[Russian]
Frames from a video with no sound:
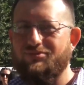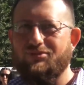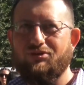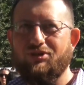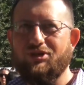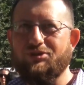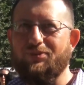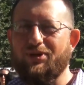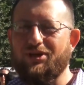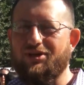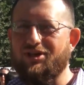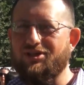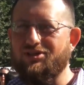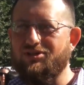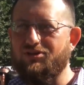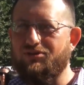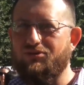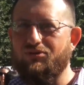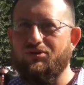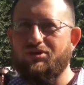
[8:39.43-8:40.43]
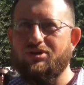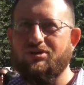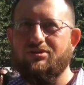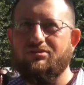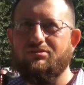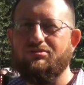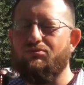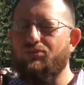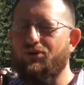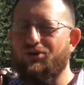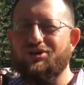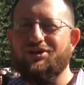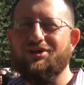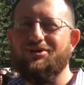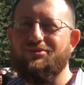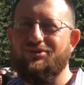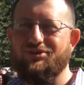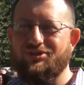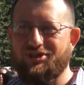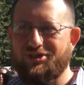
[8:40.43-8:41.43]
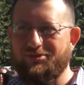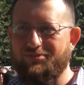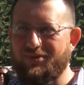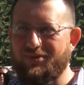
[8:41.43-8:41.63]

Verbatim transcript: У нас прекрасный город, много рабочих